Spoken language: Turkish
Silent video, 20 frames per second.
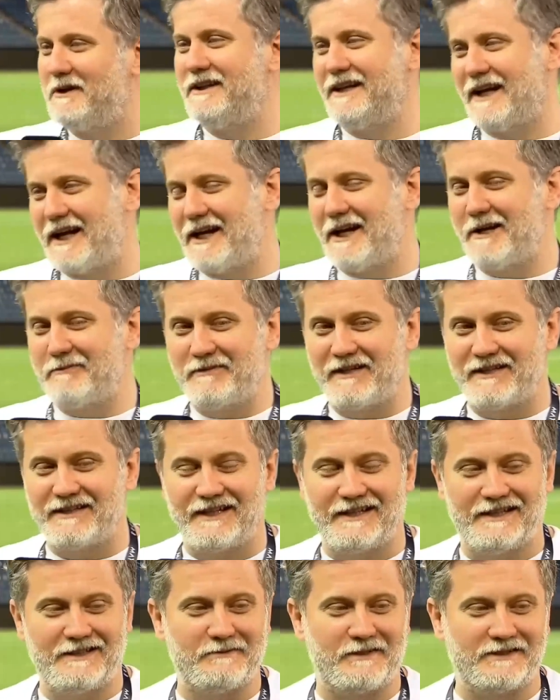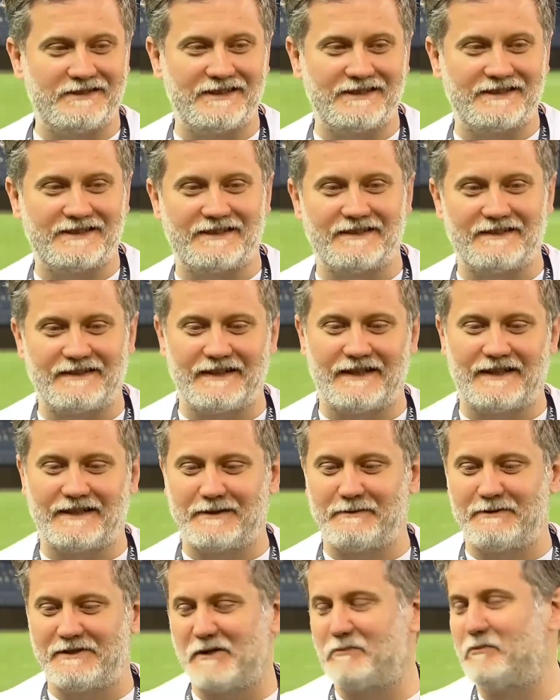idare edilmezse sıkıntı
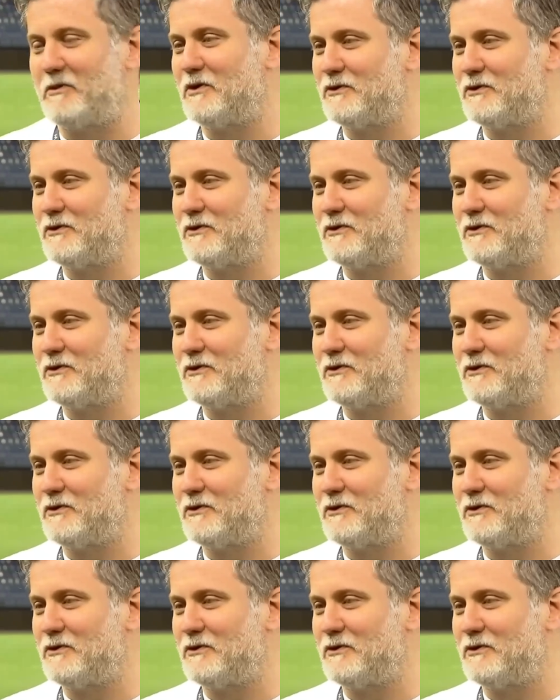yaratabilecek